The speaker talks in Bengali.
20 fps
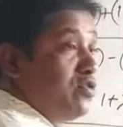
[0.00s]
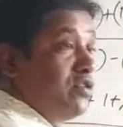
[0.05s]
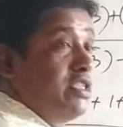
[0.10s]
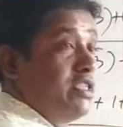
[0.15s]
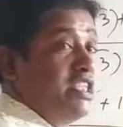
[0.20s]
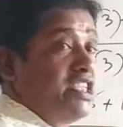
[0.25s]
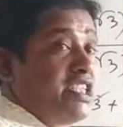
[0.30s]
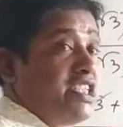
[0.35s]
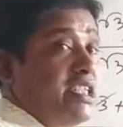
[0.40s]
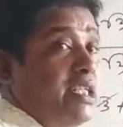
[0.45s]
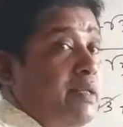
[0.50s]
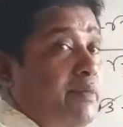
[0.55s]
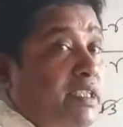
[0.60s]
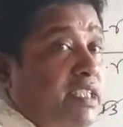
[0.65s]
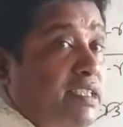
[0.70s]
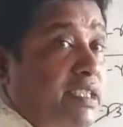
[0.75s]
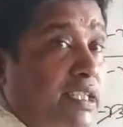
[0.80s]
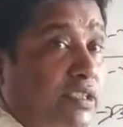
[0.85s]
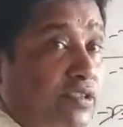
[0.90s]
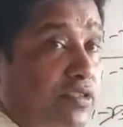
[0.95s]
রুট থ্রি সেটা
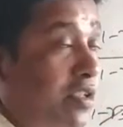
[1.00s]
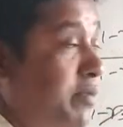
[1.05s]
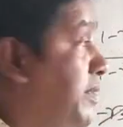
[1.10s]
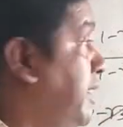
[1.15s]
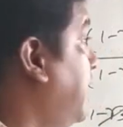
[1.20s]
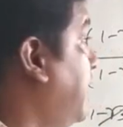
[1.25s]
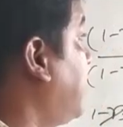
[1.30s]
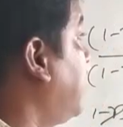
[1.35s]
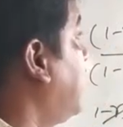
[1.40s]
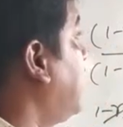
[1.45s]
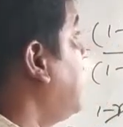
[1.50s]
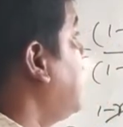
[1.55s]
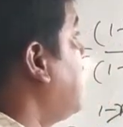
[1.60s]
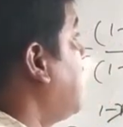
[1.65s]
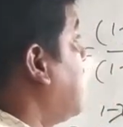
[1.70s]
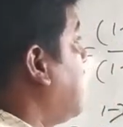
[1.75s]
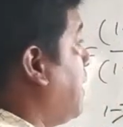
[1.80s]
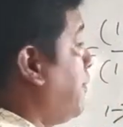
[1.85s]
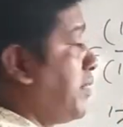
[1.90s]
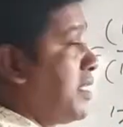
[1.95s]
আমাদের জানতে হবে
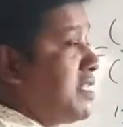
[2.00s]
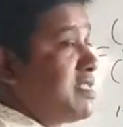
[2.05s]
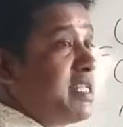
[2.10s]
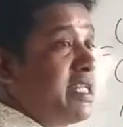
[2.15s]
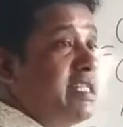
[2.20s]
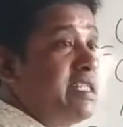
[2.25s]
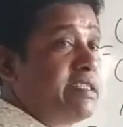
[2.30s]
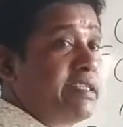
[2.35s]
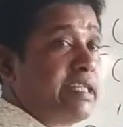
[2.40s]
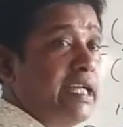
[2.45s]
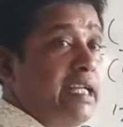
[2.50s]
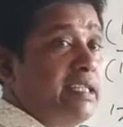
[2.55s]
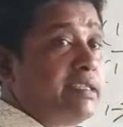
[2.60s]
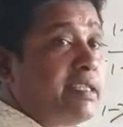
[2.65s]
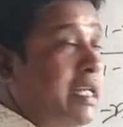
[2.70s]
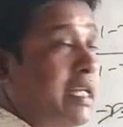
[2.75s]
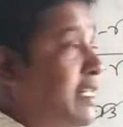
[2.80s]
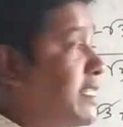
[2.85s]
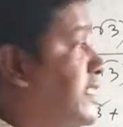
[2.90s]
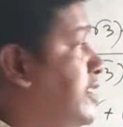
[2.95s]
আমরা জানি টেন
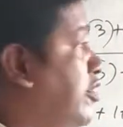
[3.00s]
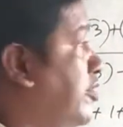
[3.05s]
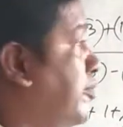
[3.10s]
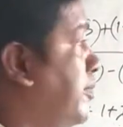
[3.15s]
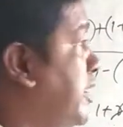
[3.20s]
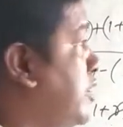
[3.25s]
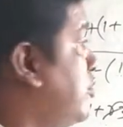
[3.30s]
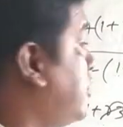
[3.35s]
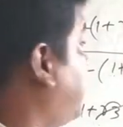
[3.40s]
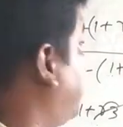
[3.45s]
থার্টি ওয়ান বাই রুট